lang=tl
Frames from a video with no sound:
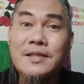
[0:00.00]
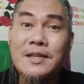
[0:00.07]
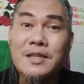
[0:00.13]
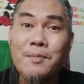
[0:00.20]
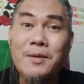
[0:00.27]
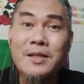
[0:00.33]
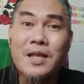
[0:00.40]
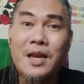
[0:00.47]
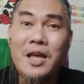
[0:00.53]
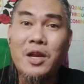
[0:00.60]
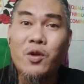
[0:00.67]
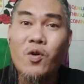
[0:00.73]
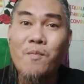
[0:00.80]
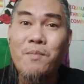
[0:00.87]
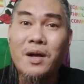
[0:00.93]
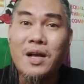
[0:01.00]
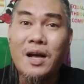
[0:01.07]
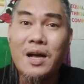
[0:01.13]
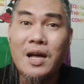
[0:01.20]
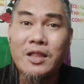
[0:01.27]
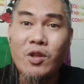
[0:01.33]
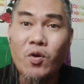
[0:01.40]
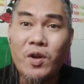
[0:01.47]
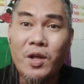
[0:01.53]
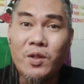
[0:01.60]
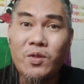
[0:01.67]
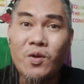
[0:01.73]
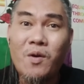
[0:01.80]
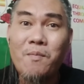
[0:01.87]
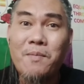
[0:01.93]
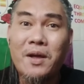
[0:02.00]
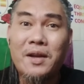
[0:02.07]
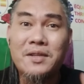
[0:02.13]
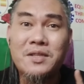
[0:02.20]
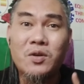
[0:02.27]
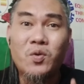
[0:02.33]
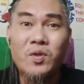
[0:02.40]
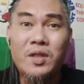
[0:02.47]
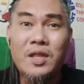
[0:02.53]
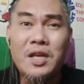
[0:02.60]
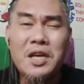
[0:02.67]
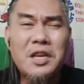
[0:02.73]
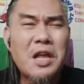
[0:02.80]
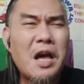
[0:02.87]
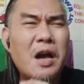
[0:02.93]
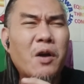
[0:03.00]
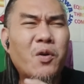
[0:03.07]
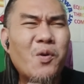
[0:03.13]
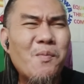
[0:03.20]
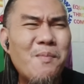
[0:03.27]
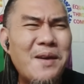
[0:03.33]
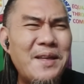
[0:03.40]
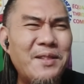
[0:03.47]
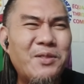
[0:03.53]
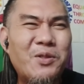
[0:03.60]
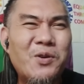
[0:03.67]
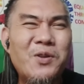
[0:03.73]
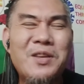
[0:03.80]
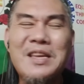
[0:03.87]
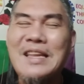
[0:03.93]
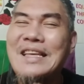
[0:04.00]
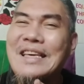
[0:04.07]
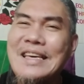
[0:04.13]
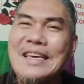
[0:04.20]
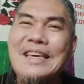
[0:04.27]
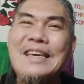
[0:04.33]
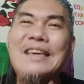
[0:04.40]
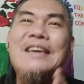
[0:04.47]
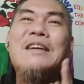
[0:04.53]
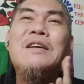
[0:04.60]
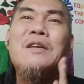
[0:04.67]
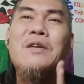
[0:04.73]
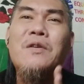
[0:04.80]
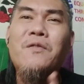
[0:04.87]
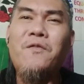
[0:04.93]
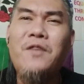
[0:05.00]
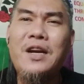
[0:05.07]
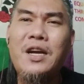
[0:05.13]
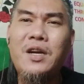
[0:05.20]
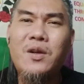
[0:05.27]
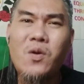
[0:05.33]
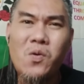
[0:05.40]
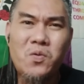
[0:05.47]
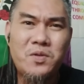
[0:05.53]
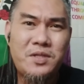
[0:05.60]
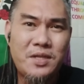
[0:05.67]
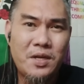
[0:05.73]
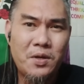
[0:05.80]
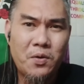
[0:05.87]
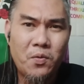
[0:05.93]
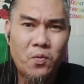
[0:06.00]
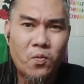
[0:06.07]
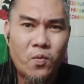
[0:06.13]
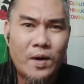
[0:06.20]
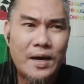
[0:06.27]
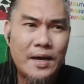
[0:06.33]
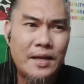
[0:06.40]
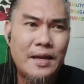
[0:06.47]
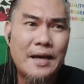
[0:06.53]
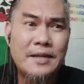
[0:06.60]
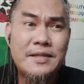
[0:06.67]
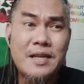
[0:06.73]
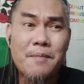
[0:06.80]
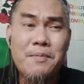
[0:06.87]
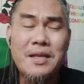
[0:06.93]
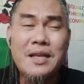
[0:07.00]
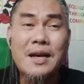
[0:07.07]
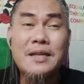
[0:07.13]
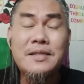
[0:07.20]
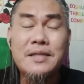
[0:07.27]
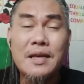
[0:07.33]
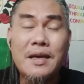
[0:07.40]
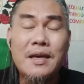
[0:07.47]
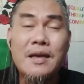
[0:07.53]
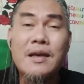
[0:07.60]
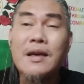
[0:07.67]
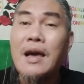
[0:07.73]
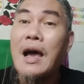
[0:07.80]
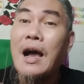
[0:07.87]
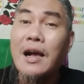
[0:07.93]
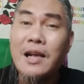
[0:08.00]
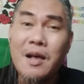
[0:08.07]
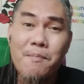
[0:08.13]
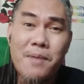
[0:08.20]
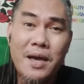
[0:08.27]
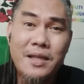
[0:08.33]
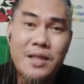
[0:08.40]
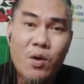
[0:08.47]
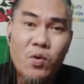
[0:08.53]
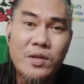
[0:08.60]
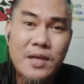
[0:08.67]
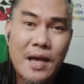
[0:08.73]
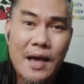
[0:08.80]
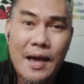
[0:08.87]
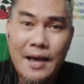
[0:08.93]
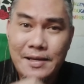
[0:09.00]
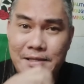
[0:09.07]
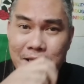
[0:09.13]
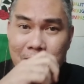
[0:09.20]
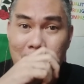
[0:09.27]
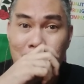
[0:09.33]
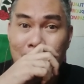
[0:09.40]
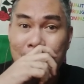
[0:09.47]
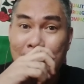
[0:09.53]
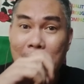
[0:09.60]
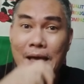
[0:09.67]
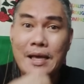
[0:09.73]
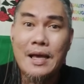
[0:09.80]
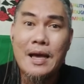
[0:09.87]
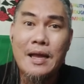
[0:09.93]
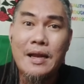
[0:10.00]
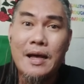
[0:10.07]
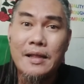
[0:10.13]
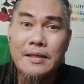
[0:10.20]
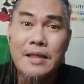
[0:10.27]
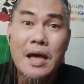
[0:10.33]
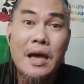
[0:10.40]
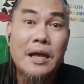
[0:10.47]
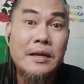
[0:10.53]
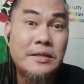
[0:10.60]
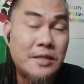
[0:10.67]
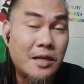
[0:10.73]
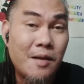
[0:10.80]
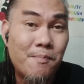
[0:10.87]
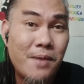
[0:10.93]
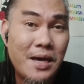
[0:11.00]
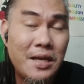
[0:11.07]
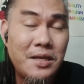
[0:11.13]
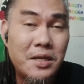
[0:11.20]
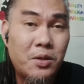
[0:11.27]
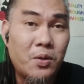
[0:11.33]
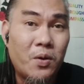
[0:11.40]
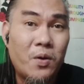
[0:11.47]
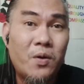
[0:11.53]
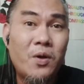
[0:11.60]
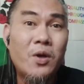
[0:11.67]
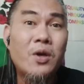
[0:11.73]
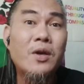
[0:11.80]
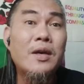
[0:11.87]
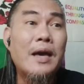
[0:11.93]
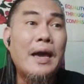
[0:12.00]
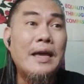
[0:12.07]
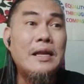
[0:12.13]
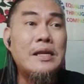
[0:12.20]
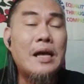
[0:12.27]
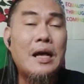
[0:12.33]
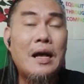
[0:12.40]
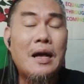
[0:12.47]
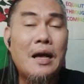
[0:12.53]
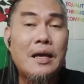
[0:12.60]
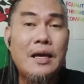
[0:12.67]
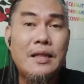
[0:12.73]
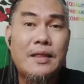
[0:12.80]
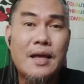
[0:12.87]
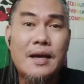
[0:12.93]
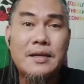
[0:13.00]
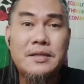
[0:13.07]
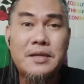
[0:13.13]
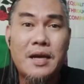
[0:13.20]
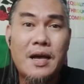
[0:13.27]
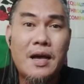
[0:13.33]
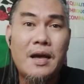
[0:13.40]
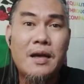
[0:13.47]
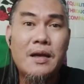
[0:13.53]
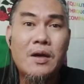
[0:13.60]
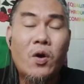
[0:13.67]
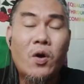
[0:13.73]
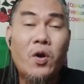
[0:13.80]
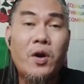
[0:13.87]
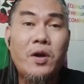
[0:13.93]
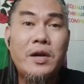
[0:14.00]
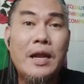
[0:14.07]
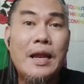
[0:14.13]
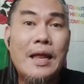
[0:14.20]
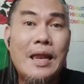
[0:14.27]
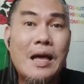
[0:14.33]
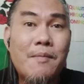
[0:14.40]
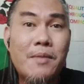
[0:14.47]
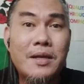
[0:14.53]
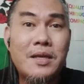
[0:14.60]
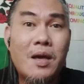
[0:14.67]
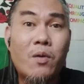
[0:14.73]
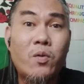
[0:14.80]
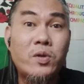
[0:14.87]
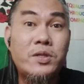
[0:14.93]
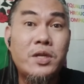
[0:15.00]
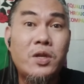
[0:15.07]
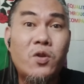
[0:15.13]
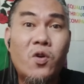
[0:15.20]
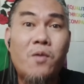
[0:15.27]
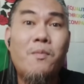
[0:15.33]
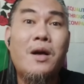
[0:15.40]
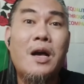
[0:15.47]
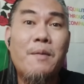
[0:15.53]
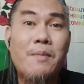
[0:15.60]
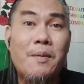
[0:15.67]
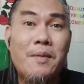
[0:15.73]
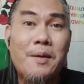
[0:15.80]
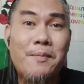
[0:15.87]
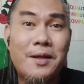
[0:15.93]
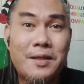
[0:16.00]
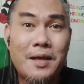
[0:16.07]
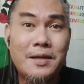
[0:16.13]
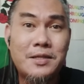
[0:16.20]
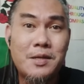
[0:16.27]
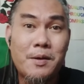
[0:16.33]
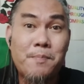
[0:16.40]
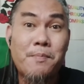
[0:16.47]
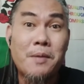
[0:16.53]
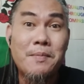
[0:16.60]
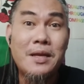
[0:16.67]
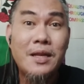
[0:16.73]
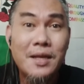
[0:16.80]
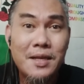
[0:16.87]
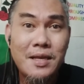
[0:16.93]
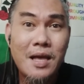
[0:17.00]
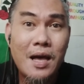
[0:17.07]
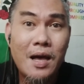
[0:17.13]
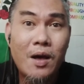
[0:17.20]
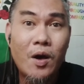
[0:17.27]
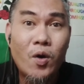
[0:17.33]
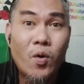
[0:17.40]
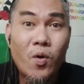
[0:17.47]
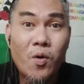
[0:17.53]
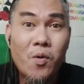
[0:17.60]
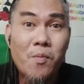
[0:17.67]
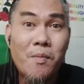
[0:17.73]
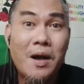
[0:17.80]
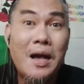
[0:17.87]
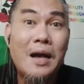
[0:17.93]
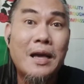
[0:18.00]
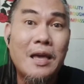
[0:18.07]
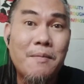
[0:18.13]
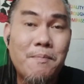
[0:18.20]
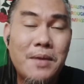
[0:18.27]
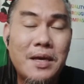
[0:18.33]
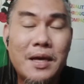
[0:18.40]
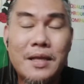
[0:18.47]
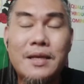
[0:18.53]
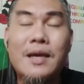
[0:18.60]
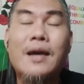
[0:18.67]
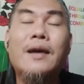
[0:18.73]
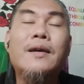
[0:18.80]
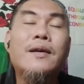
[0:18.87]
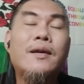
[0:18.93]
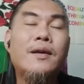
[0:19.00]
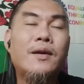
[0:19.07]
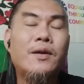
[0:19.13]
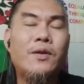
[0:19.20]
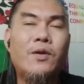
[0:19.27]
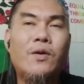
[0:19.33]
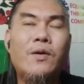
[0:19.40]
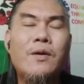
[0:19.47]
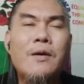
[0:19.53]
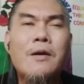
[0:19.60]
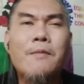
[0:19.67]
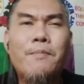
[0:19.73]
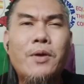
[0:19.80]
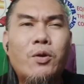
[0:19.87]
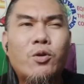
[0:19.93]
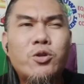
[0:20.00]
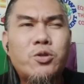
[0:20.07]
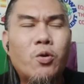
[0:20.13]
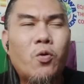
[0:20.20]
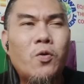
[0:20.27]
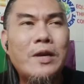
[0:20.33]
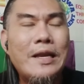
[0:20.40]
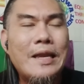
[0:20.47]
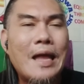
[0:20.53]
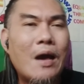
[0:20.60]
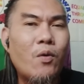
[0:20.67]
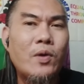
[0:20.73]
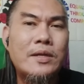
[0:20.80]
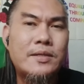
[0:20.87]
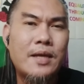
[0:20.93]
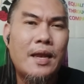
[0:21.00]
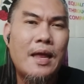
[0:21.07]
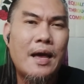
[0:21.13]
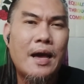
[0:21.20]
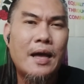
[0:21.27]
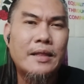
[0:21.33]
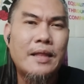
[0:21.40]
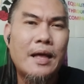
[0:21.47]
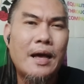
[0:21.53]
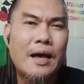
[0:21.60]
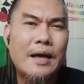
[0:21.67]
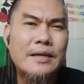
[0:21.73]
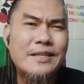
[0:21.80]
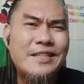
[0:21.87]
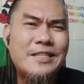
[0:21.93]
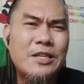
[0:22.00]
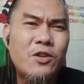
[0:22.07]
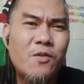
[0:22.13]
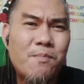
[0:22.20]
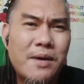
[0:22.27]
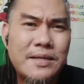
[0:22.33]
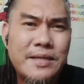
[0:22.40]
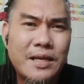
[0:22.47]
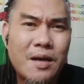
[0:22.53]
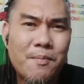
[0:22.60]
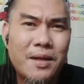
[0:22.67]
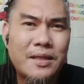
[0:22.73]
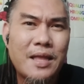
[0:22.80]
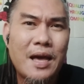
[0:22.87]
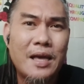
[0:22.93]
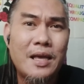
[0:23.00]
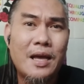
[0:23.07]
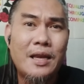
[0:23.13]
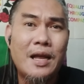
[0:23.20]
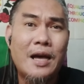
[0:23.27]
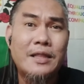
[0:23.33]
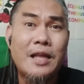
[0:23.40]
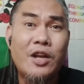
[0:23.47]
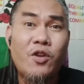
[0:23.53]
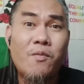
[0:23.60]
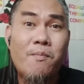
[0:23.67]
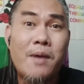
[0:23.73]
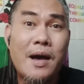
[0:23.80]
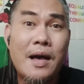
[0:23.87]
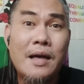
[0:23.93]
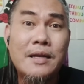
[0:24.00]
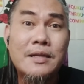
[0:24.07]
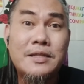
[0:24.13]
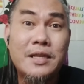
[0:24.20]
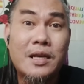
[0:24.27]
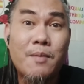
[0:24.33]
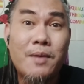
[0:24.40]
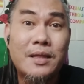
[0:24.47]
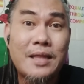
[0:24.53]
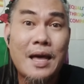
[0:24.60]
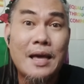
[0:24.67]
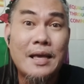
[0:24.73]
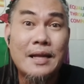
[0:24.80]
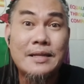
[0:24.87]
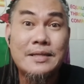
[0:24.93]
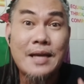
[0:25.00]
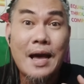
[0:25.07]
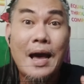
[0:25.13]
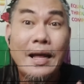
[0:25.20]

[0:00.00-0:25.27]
Sasamantalahin ko ang pagkakataon na ito para sagutin ang komento ni Virgo01 at sabi niya kasi ang gabay daw niya ay si kamatayan at dahil sa gabay niya to ay nakakakita siya or nalalaman niya kung sino ang mga mamamatay sa pamilya niya o mga kaibigan niya no pero gusto kong linawin sa lahat sino ba si kamatayan at ano ba si kamatayan sa